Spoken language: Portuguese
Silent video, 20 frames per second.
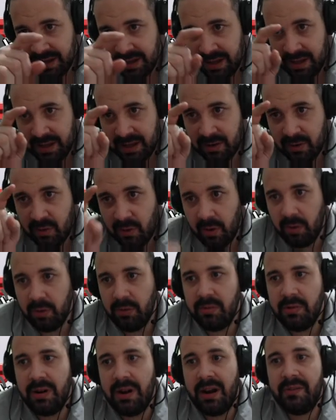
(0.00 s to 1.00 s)
em qual
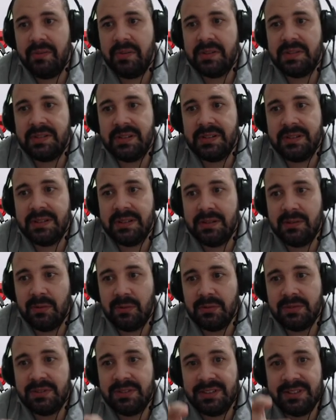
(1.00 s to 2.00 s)
lugar você se,
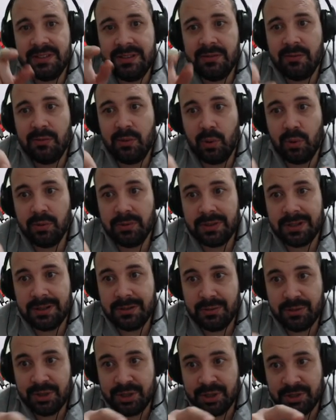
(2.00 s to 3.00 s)
se encontra
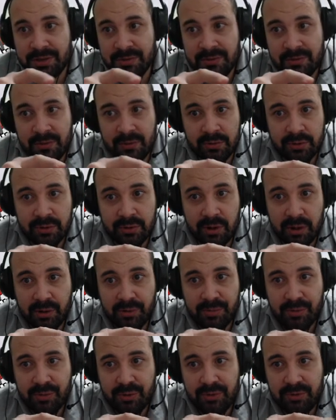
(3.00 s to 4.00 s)
hoje? Controla
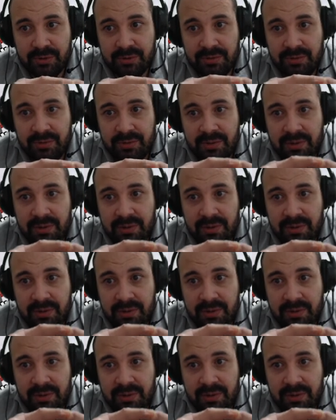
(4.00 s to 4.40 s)
o mundo?